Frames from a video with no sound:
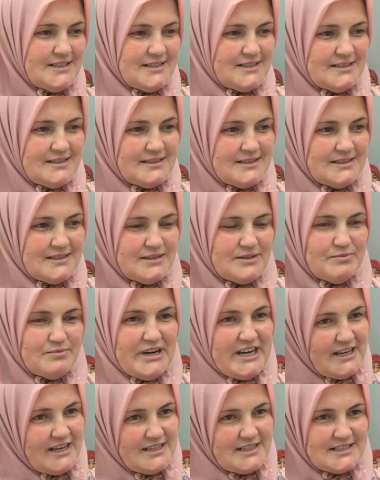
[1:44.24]
E,
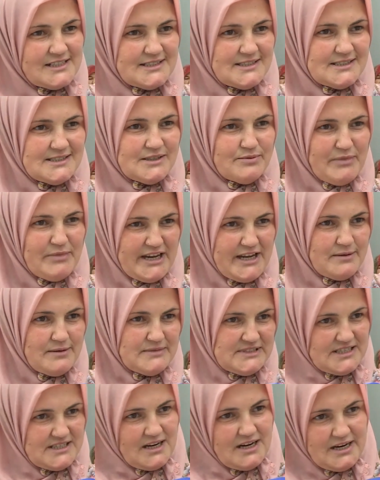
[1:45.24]
mayalarız.
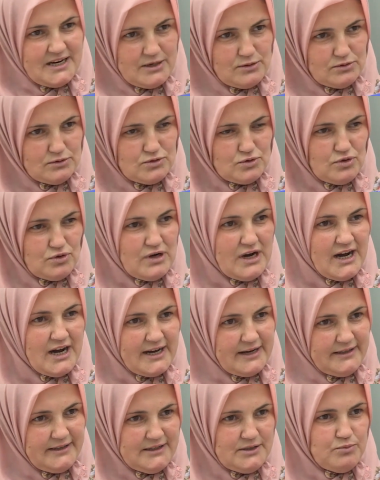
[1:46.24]
Mayamız da ayrı olur. O
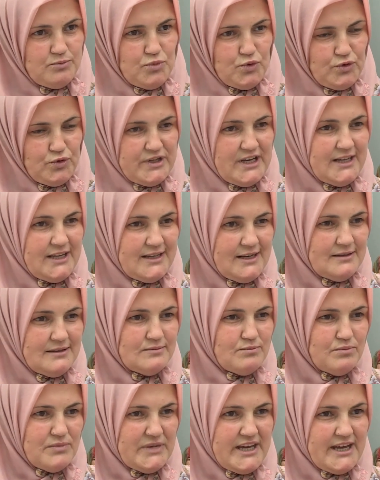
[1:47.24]
aynı buğdaydan
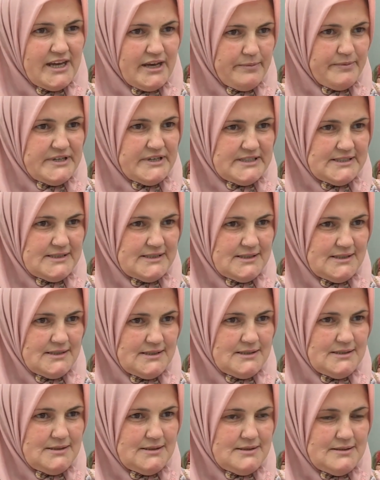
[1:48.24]
maya yaparız.
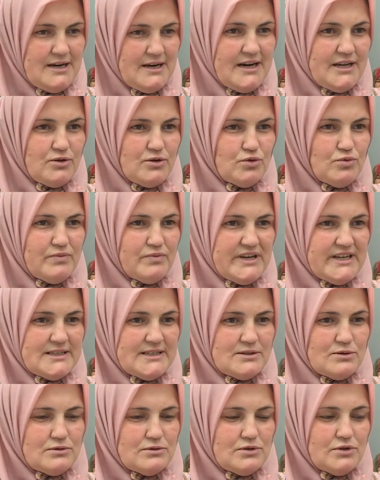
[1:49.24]
Ayrı onun
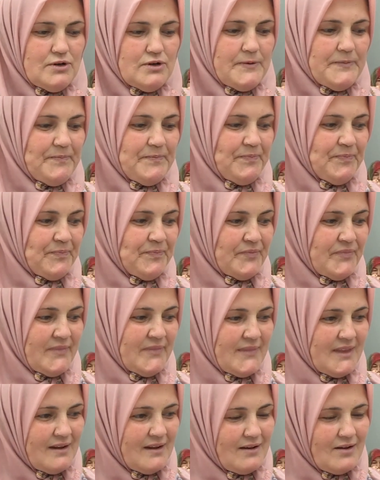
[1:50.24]
mayası oluyor.
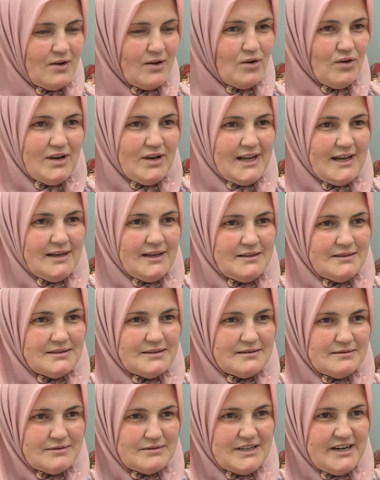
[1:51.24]
Öyle e,
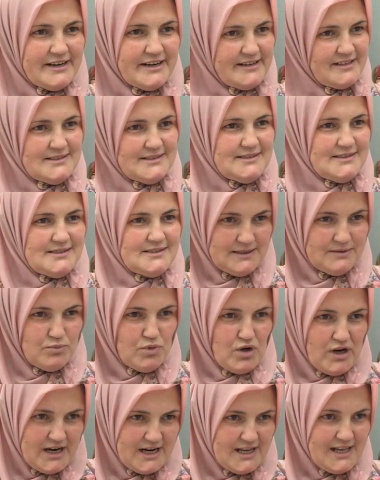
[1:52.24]
kararız. Bu
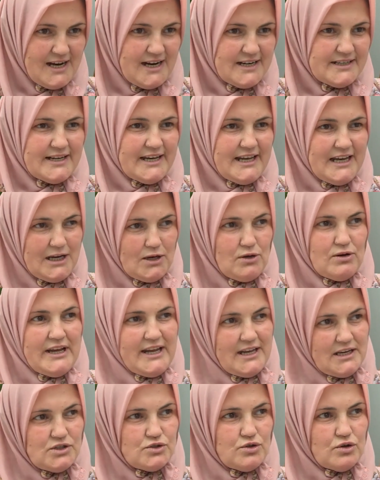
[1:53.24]
aylarda Eylül
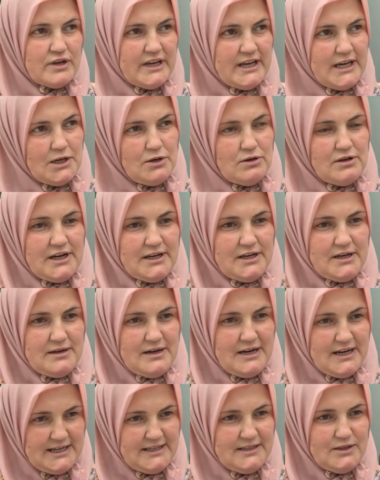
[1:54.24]
en çok Eylül
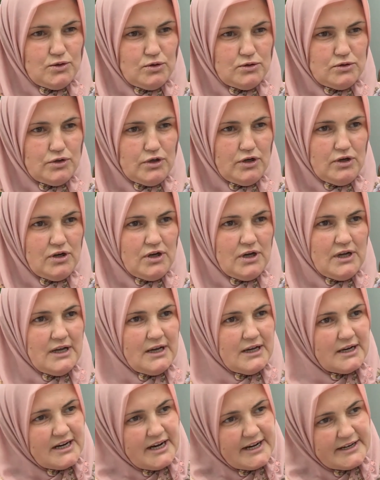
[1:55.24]
ayında oluyor.
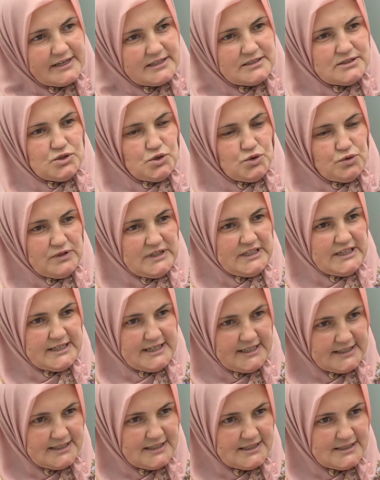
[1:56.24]
Kararız, çuvala
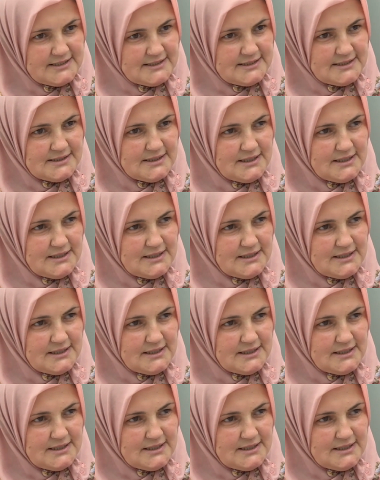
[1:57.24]
katarız.